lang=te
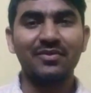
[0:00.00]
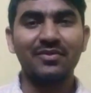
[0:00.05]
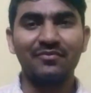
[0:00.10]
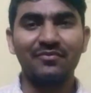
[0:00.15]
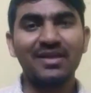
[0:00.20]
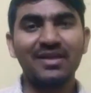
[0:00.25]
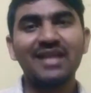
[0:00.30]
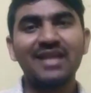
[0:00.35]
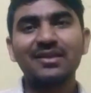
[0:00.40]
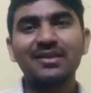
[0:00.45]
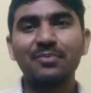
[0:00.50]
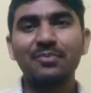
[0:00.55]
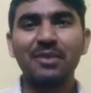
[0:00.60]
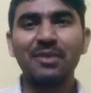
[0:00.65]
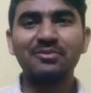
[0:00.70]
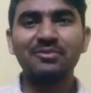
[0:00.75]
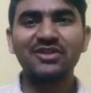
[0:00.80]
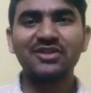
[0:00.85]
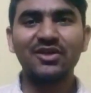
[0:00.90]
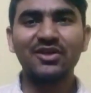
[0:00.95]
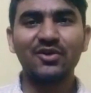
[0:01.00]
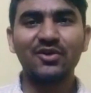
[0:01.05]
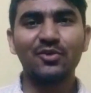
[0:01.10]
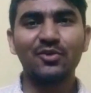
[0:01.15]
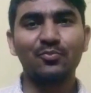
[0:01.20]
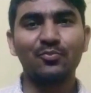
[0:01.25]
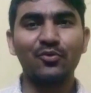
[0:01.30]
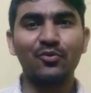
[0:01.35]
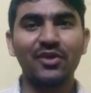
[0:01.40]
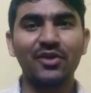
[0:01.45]
వీలైతే ప్రేమించండి
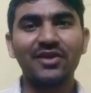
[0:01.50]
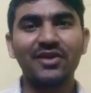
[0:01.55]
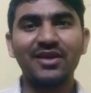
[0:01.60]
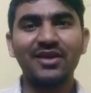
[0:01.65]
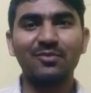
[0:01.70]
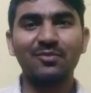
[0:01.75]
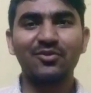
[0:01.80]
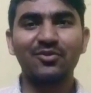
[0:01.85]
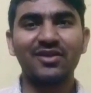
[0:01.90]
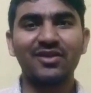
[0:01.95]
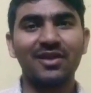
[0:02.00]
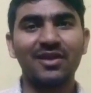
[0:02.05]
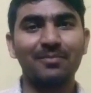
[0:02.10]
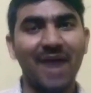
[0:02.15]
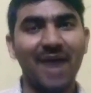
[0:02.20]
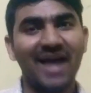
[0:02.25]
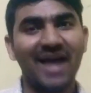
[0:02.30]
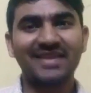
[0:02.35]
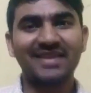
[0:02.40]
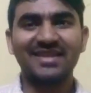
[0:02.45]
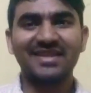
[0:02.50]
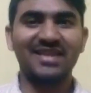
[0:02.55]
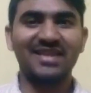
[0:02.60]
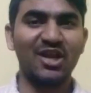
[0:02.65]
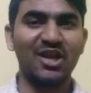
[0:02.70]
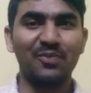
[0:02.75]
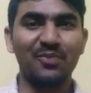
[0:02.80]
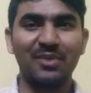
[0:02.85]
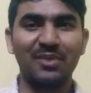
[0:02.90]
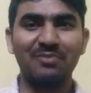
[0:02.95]
పోయేదేముంది మహా అయితే
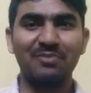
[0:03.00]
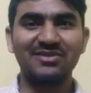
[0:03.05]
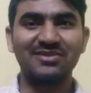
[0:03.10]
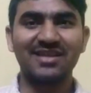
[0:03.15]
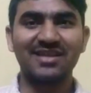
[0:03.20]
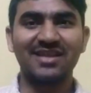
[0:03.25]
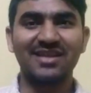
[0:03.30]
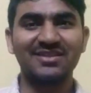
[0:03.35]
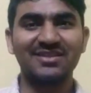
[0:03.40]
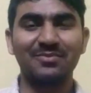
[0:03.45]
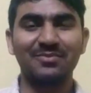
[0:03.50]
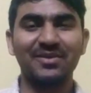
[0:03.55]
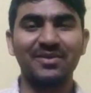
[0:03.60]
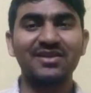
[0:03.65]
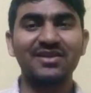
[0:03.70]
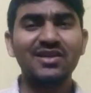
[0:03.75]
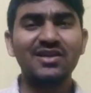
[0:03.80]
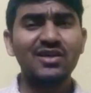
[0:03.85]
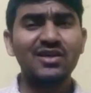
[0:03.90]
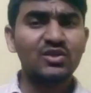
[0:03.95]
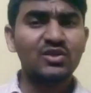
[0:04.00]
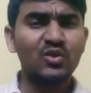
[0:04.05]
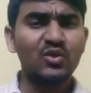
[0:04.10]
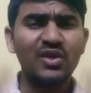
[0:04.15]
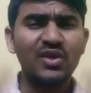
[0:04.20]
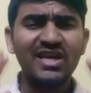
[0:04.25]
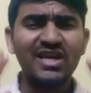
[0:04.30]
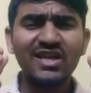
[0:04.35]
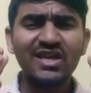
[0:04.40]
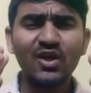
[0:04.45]
తిరిగి ప్రేమిస్తాడని చెప్పి సో
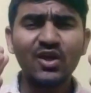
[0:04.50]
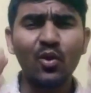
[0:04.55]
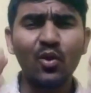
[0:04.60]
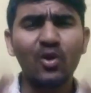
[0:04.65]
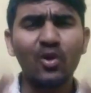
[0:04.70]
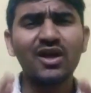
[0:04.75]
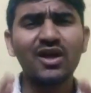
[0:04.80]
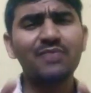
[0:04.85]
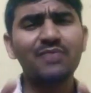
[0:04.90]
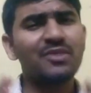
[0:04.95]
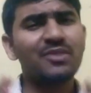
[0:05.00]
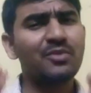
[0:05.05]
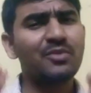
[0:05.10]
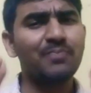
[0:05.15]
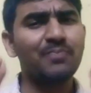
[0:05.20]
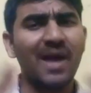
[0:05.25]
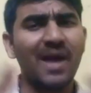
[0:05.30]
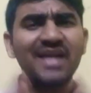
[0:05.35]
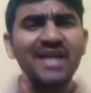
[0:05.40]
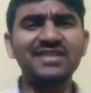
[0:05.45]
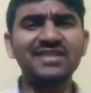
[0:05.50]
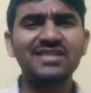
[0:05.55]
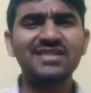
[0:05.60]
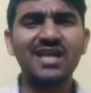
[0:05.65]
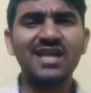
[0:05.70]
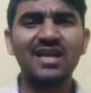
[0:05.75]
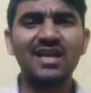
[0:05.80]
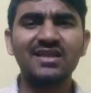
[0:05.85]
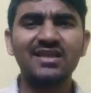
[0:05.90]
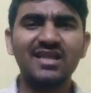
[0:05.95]
ఇది ఒక్కటి మీరు
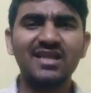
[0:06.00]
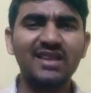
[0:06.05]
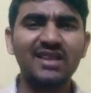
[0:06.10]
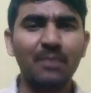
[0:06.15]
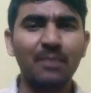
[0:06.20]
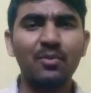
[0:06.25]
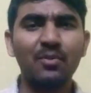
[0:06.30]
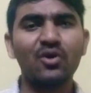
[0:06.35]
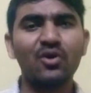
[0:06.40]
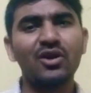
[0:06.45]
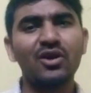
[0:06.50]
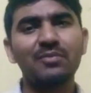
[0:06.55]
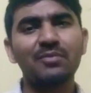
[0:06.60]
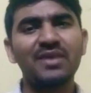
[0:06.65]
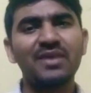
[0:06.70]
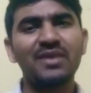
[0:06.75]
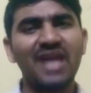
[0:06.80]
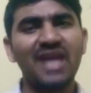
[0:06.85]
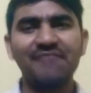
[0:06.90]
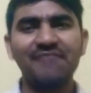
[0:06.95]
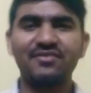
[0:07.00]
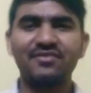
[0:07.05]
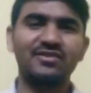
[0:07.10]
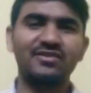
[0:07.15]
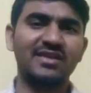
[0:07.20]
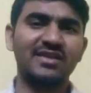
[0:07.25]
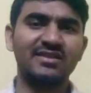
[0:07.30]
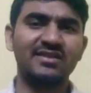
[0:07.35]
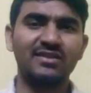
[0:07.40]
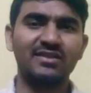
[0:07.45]
పాటించినట్లయితే తప్పకుండా మీ లైఫ్ లో
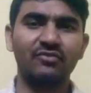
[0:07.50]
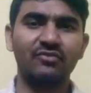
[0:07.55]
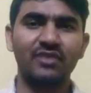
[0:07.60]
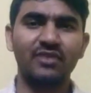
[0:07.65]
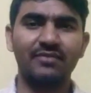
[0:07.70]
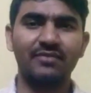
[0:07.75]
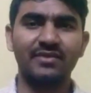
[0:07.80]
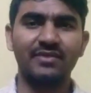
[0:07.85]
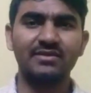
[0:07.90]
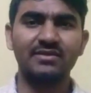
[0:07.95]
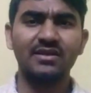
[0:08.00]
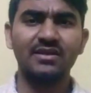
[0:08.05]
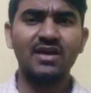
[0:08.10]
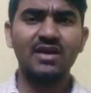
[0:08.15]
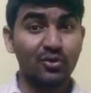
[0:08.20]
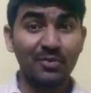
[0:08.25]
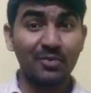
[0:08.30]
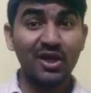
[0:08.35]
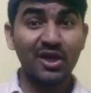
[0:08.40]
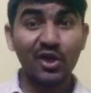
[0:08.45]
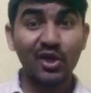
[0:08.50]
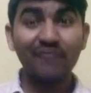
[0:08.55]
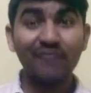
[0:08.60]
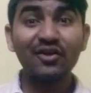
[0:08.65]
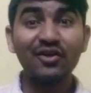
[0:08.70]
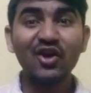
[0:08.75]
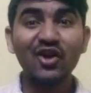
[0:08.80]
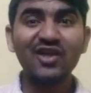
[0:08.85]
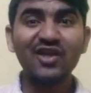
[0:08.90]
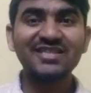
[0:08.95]
సక్సెస్ అవుతారు ఫ్రెండ్స్ సో మీకు ఈ
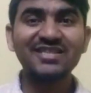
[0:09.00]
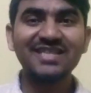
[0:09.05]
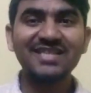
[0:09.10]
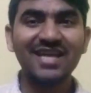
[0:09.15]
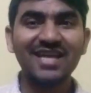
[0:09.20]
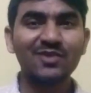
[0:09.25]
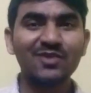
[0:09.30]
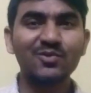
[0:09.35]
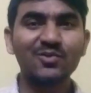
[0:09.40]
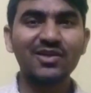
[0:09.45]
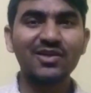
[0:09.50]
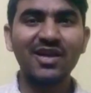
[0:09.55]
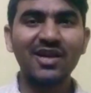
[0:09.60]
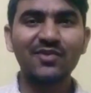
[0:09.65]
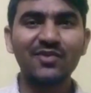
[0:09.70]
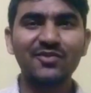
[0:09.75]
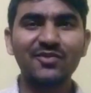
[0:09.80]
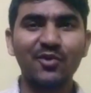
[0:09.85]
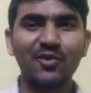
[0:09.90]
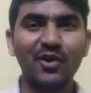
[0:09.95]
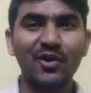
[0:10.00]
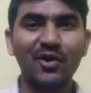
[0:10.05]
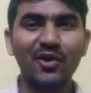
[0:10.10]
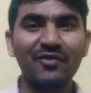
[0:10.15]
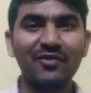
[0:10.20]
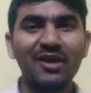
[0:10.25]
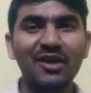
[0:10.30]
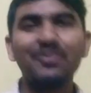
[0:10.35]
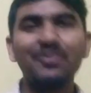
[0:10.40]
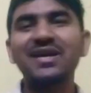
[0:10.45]
వీడియో నచ్చింది అనుకుంటున్నాను
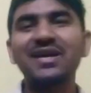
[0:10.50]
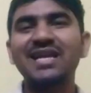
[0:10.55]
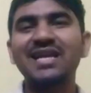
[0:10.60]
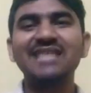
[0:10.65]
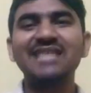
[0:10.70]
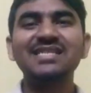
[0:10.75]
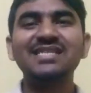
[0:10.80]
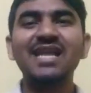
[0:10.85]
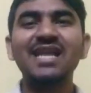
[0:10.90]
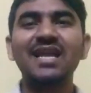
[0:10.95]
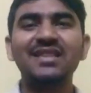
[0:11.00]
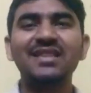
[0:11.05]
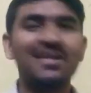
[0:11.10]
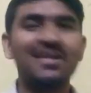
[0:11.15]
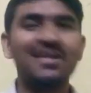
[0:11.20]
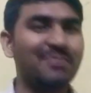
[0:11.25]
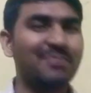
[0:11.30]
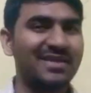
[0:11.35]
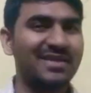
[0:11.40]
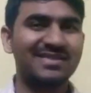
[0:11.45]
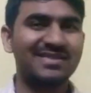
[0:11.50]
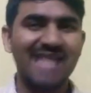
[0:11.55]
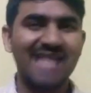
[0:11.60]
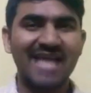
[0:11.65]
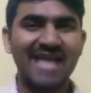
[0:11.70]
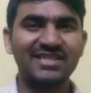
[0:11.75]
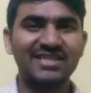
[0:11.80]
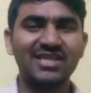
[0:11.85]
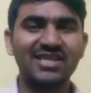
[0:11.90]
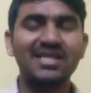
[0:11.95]
ఒకవేళ మీకు నచ్చినట్లయితే ప్లీజ్
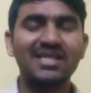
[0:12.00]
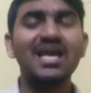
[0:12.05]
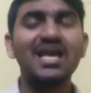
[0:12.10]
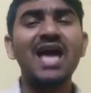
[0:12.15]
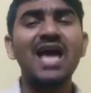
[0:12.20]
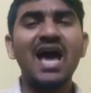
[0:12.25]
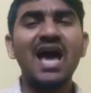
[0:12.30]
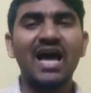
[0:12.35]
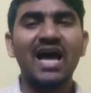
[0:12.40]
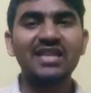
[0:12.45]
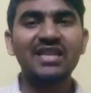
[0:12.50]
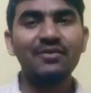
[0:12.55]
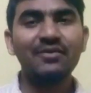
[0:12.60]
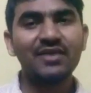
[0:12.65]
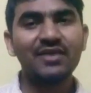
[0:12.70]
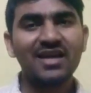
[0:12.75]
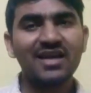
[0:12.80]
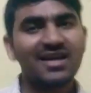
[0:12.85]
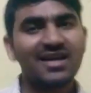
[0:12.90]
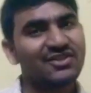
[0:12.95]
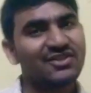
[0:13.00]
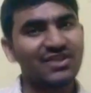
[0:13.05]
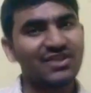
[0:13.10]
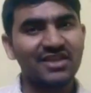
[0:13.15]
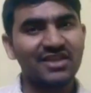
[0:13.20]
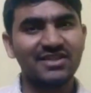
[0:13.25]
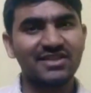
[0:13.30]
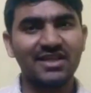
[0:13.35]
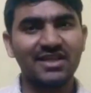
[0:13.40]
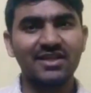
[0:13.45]
లైక్ చేయండి అదే విధంగా
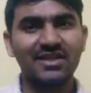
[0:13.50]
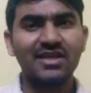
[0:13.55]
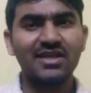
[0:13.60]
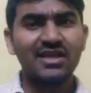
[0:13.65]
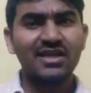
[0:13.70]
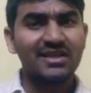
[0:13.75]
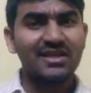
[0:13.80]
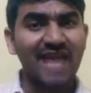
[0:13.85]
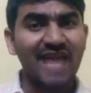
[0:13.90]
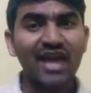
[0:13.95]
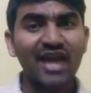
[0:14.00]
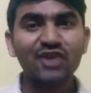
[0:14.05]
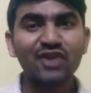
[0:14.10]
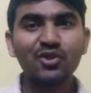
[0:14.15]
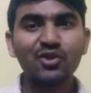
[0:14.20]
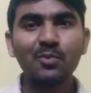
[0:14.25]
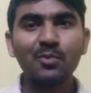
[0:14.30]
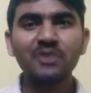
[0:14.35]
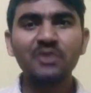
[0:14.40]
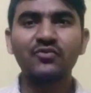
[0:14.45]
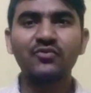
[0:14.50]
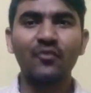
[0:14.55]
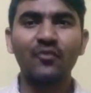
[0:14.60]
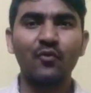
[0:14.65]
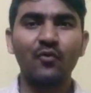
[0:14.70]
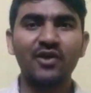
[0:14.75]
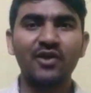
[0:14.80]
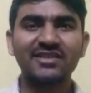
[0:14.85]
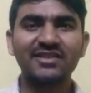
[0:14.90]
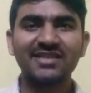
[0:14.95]
షేర్ చేయండి థ్యాంక్ యూ సో మచ్ ఫర్
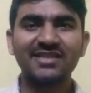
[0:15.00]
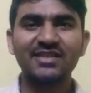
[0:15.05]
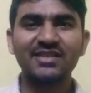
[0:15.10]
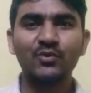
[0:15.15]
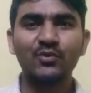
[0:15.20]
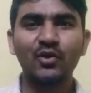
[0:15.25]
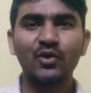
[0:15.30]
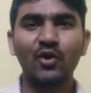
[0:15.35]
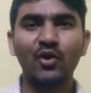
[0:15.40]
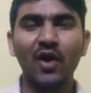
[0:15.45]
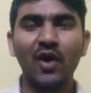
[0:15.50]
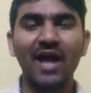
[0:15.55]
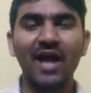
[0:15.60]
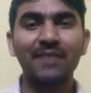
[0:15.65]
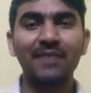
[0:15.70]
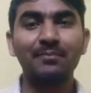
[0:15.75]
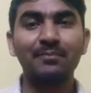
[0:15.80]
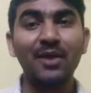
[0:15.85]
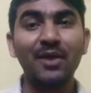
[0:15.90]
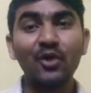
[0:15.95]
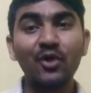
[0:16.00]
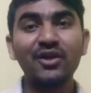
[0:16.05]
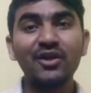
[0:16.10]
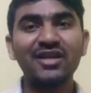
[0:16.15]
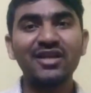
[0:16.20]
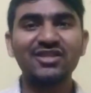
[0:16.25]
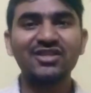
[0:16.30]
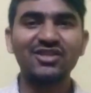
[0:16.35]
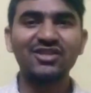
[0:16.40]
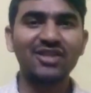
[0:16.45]
వాచింగ్ దిస్ వీడియో అండ్ మరో
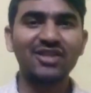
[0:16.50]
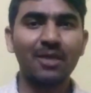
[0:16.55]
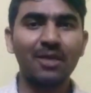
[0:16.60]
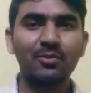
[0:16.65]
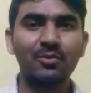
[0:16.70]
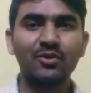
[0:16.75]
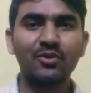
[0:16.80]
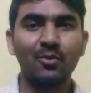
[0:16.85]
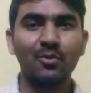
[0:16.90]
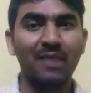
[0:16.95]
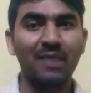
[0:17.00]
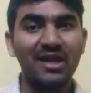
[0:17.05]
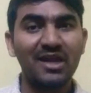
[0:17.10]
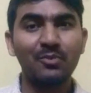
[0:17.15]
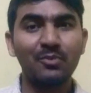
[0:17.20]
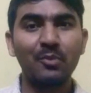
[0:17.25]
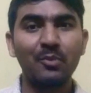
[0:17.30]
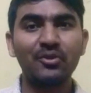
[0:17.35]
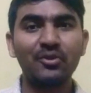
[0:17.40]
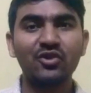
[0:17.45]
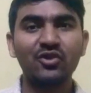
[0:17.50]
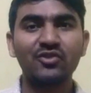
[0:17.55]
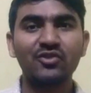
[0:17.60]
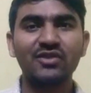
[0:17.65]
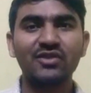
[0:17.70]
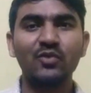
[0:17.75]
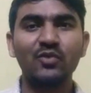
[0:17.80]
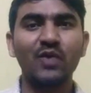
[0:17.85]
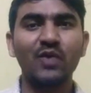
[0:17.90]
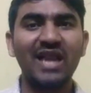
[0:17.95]
ఇంట్రెస్టింగ్ టాపిక్ తో మళ్ళీ మేము
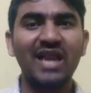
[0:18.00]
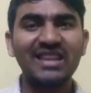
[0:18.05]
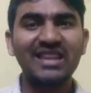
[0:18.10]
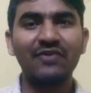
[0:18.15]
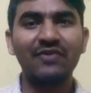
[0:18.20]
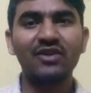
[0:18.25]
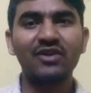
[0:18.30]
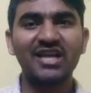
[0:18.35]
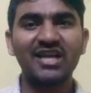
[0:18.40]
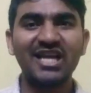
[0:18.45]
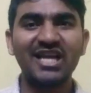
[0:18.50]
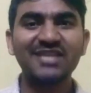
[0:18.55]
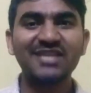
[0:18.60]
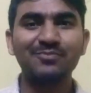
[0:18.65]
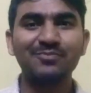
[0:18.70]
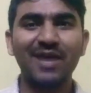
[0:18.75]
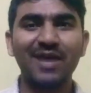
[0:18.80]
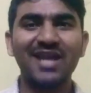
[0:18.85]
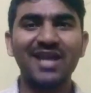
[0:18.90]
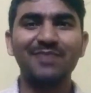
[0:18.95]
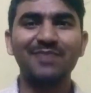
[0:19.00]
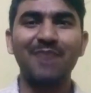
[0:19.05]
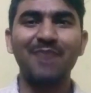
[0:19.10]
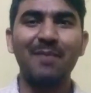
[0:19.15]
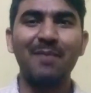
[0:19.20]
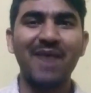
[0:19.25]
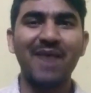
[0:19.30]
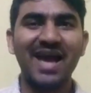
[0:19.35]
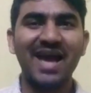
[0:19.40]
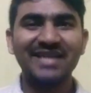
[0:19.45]
ముందుకు అంతవరకు స్మైలింగ్
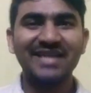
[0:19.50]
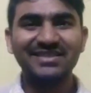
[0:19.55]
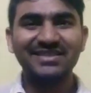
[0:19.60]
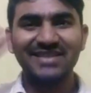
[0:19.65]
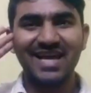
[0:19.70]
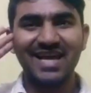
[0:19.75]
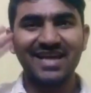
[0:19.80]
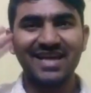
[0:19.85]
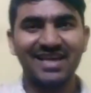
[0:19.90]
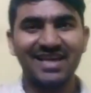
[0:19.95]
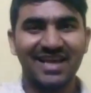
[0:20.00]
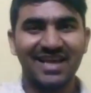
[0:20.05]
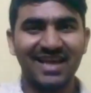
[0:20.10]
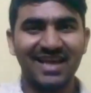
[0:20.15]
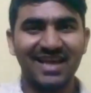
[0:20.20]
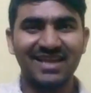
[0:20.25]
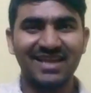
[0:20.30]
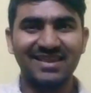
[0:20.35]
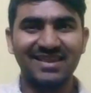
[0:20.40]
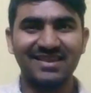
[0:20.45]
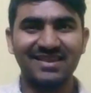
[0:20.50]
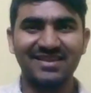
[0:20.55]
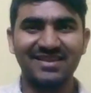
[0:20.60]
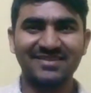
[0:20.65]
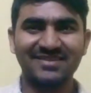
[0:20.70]
బాబాయ్ జై హింద్